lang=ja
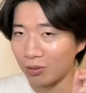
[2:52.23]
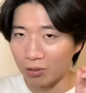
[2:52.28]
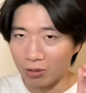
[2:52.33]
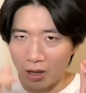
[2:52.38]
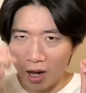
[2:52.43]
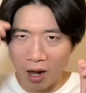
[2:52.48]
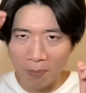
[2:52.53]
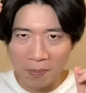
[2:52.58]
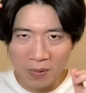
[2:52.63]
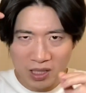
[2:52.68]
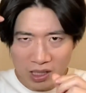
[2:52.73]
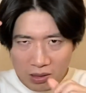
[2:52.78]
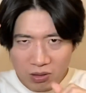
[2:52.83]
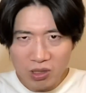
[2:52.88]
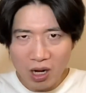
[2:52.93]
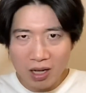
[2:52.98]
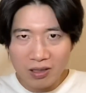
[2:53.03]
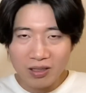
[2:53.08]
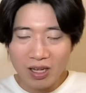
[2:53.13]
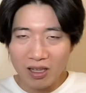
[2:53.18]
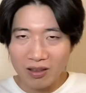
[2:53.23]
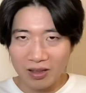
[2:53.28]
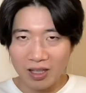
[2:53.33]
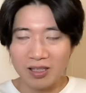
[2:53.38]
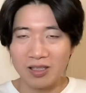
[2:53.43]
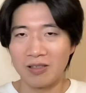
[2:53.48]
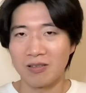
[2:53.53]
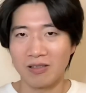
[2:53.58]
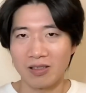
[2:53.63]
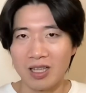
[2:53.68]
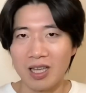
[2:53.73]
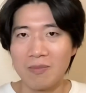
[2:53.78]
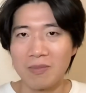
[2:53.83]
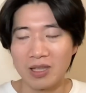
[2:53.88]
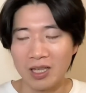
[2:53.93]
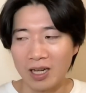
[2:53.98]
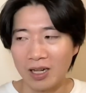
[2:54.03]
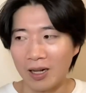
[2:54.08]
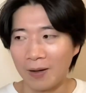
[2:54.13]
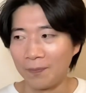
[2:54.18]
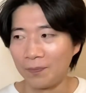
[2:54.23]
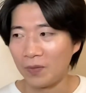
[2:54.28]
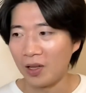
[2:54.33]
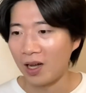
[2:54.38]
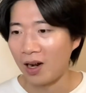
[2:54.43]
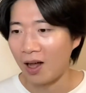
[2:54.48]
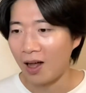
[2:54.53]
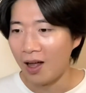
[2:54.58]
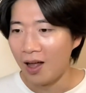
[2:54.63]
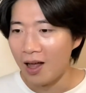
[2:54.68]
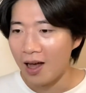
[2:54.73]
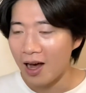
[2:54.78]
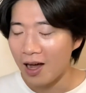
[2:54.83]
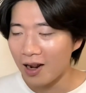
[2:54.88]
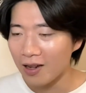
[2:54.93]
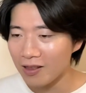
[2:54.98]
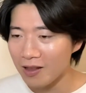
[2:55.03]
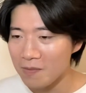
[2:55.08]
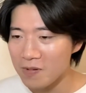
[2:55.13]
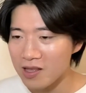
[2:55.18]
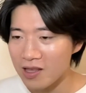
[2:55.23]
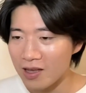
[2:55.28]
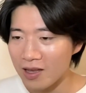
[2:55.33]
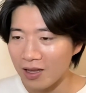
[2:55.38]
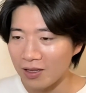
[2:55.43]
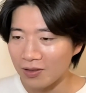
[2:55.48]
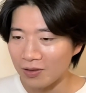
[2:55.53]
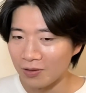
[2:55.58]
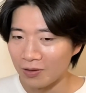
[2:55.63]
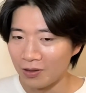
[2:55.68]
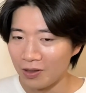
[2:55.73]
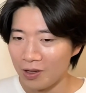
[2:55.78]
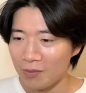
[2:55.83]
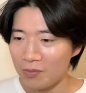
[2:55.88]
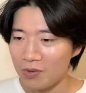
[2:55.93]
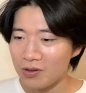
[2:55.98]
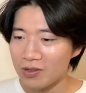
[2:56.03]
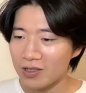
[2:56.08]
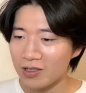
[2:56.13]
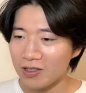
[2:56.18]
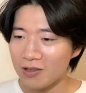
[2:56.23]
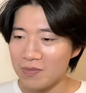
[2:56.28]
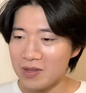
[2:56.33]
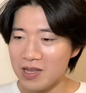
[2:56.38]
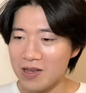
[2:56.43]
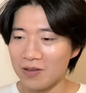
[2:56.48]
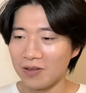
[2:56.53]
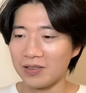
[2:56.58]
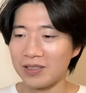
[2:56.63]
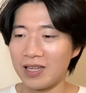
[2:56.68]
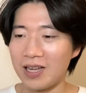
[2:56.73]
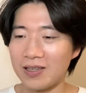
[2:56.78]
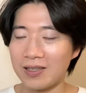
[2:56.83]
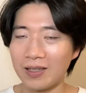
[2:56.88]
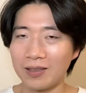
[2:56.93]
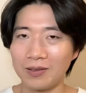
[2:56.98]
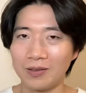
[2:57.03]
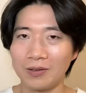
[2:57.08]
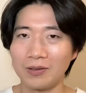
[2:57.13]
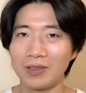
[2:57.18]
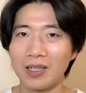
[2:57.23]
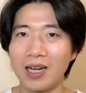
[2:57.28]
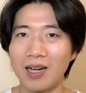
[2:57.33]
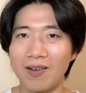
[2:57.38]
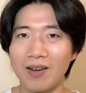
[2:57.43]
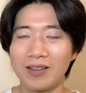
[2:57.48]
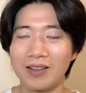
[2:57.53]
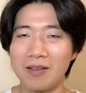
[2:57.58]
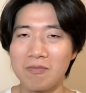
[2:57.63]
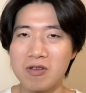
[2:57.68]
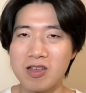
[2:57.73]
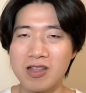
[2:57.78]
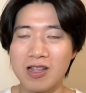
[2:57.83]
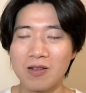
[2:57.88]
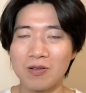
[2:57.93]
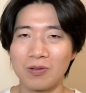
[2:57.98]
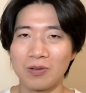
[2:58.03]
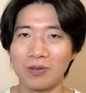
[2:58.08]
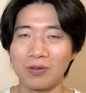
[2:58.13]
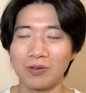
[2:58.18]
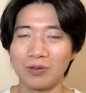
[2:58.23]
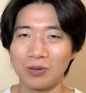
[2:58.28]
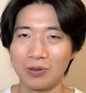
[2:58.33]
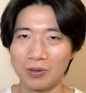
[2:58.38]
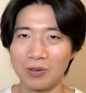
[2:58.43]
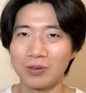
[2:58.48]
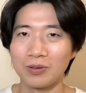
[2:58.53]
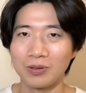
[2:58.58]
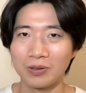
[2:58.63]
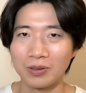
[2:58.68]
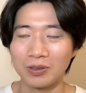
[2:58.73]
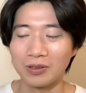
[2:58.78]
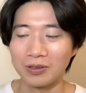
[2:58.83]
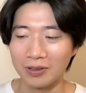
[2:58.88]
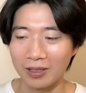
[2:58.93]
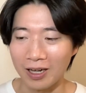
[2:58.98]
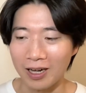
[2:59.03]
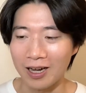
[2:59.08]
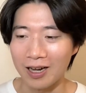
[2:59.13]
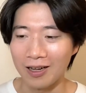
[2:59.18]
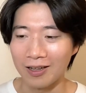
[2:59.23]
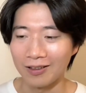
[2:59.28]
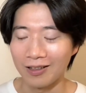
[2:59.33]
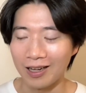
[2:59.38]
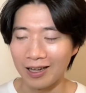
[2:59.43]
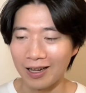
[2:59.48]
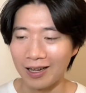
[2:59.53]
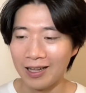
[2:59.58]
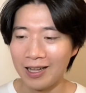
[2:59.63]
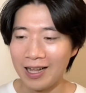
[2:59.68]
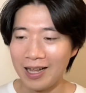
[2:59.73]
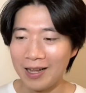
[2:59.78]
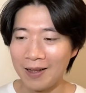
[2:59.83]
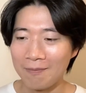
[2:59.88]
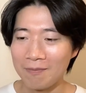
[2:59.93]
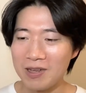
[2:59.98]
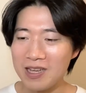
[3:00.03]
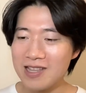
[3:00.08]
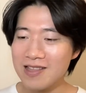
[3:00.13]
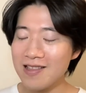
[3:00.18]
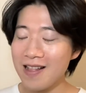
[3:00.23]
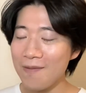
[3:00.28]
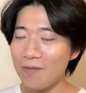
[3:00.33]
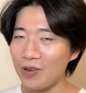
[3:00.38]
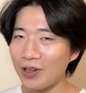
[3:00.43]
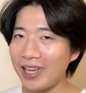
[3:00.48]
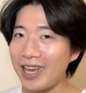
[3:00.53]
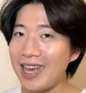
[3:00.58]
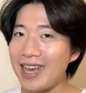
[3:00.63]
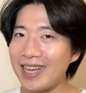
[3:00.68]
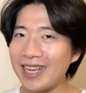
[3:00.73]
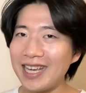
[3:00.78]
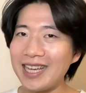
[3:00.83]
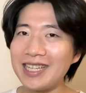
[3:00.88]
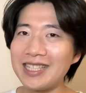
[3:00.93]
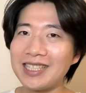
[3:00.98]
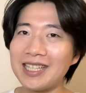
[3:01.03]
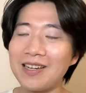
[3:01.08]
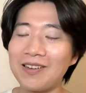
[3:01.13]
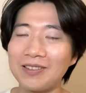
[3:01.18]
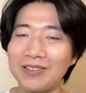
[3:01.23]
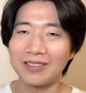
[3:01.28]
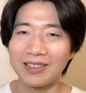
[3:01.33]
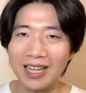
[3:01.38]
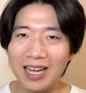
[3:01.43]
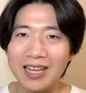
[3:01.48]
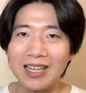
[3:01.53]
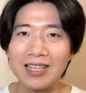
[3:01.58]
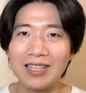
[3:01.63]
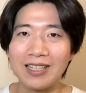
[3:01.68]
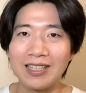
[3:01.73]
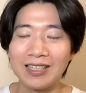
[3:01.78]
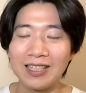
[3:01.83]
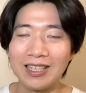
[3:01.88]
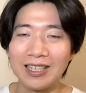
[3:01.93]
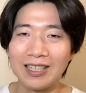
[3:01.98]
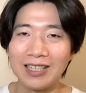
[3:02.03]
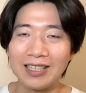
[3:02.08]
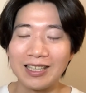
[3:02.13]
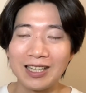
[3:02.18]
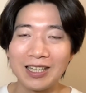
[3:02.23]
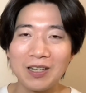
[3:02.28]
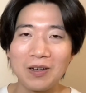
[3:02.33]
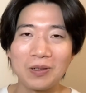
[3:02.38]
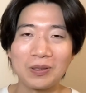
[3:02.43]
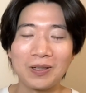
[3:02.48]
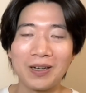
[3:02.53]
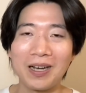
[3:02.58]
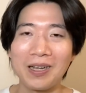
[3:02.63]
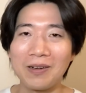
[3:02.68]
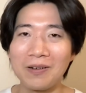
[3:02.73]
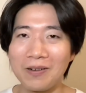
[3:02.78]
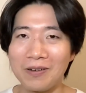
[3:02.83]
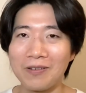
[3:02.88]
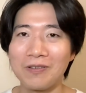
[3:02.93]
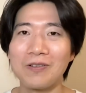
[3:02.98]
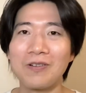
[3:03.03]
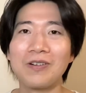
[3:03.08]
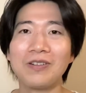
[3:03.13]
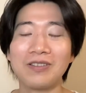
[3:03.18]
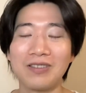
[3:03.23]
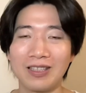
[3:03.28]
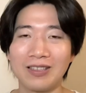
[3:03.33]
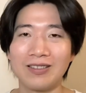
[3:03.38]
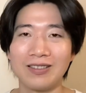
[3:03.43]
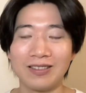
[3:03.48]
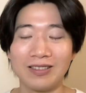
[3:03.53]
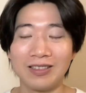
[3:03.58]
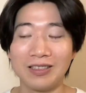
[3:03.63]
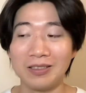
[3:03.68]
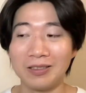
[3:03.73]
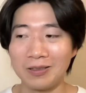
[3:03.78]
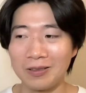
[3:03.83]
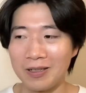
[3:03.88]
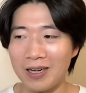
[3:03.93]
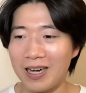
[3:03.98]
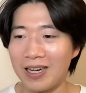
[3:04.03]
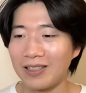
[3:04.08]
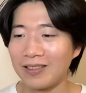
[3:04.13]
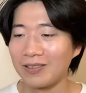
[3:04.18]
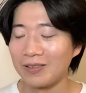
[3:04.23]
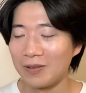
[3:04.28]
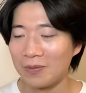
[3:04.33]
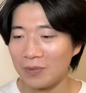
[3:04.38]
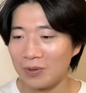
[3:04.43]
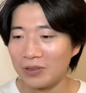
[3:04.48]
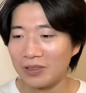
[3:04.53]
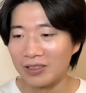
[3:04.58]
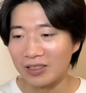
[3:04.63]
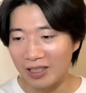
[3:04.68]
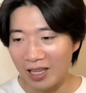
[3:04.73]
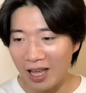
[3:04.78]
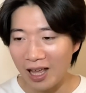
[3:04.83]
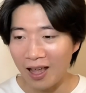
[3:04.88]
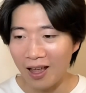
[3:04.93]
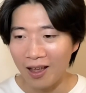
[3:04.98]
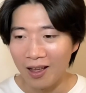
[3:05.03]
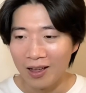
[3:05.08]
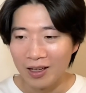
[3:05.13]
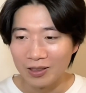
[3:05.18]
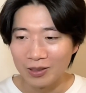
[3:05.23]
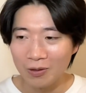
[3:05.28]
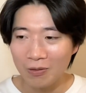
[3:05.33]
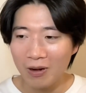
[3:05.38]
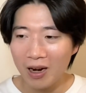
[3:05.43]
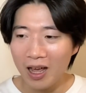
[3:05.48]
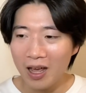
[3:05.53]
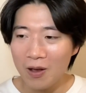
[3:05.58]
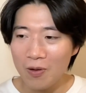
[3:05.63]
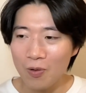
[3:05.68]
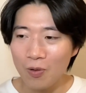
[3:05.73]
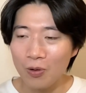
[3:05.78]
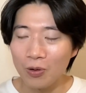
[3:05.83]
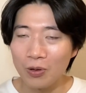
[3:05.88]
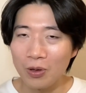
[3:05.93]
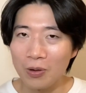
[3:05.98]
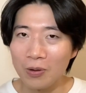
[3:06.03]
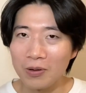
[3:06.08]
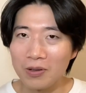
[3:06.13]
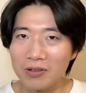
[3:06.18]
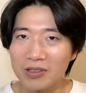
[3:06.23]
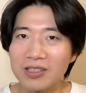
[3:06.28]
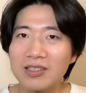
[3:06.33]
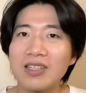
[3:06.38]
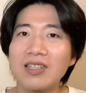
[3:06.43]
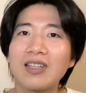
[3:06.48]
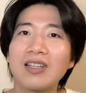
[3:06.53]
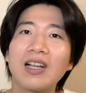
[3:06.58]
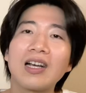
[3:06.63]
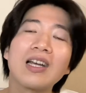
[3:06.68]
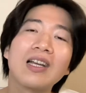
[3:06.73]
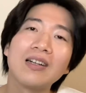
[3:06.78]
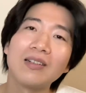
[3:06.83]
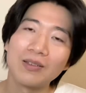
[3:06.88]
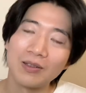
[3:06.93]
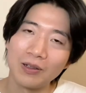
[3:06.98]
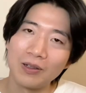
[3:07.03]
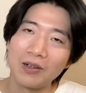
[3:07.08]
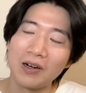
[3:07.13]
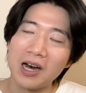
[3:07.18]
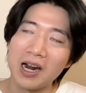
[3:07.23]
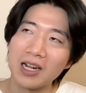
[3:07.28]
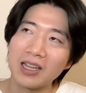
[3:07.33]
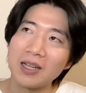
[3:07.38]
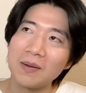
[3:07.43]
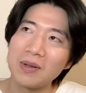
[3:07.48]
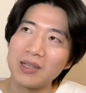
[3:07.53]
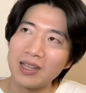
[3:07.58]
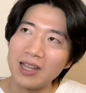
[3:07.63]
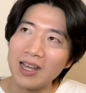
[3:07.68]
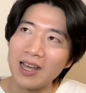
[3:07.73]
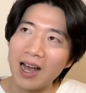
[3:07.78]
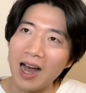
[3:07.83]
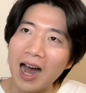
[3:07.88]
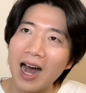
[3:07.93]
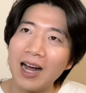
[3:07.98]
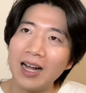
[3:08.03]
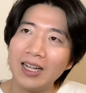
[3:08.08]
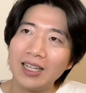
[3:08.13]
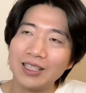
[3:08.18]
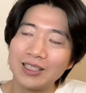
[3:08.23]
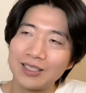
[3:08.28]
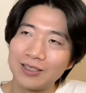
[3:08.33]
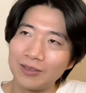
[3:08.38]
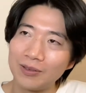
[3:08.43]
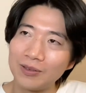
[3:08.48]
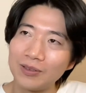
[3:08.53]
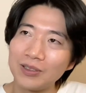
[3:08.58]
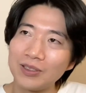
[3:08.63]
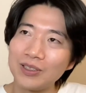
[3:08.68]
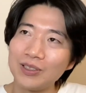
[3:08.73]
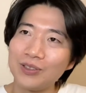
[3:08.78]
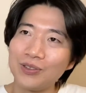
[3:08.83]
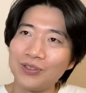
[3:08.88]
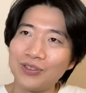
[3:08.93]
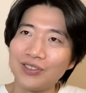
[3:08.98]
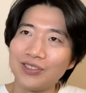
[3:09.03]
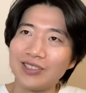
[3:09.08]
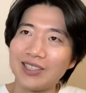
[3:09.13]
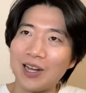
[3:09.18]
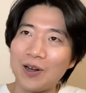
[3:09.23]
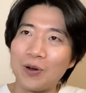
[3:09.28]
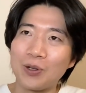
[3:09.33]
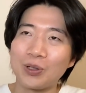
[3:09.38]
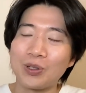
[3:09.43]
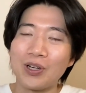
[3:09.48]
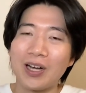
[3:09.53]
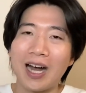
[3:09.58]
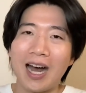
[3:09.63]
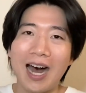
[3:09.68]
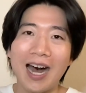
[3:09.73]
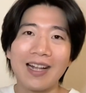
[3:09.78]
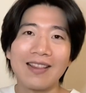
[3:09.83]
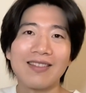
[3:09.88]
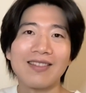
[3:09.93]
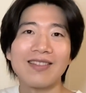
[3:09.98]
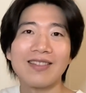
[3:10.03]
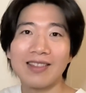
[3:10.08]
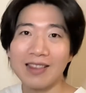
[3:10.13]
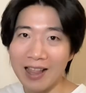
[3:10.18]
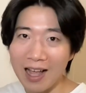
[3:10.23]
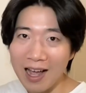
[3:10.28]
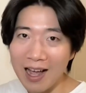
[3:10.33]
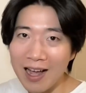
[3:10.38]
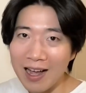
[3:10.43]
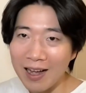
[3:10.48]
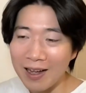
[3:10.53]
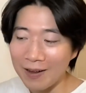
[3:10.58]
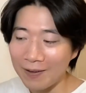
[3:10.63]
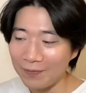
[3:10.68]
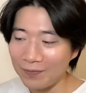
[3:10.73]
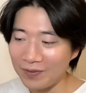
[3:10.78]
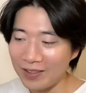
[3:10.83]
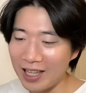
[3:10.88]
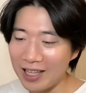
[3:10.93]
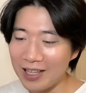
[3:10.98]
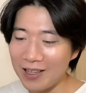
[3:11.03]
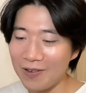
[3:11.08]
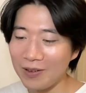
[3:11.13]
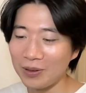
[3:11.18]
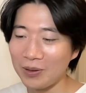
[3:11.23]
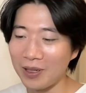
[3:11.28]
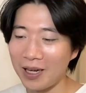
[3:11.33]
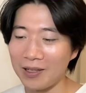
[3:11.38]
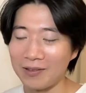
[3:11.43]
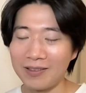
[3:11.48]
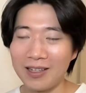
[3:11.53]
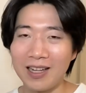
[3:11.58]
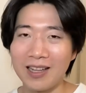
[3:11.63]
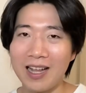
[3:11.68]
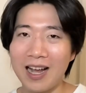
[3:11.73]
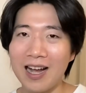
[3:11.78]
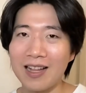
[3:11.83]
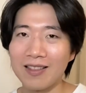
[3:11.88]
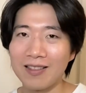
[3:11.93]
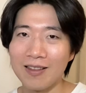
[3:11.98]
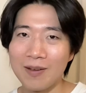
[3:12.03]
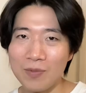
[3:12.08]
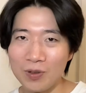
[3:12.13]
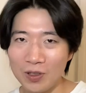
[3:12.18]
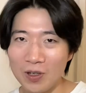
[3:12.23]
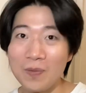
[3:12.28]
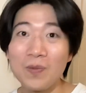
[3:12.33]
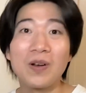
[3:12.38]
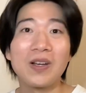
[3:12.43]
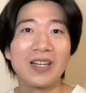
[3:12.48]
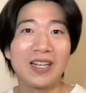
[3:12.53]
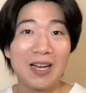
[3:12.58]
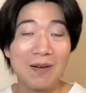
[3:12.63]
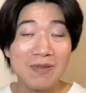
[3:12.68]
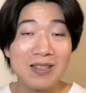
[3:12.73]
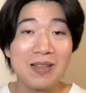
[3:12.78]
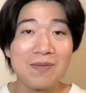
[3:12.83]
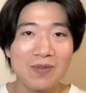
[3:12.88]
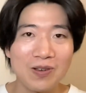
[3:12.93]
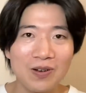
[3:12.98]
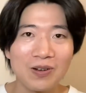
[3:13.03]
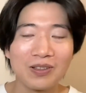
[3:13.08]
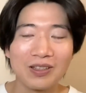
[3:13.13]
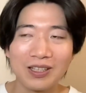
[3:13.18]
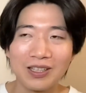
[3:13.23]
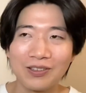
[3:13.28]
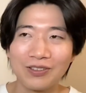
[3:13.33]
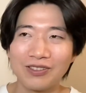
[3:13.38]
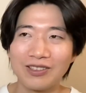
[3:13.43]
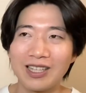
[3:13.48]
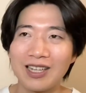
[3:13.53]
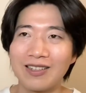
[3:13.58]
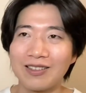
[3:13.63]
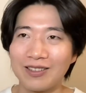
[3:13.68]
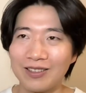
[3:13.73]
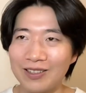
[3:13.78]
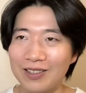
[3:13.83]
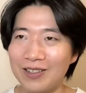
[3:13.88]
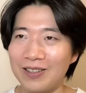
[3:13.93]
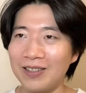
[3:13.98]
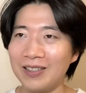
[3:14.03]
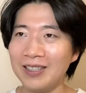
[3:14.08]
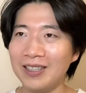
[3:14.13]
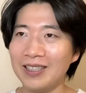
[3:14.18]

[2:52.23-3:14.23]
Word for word: と、めちゃめちゃ暑かったっすよね、みたいな。だから、改めて、その、ミュージックビデオの制作の裏側ってみんなの努力というか、なんか、みんなも経験したこない、え出来事がいろいろ起こってくるっていうのがあると思うので、そこら辺をこう共有していただけると、改めて、あ、そういう風なことがあって、った出来事が裏であったものをもう一回見てみようっていう風になると、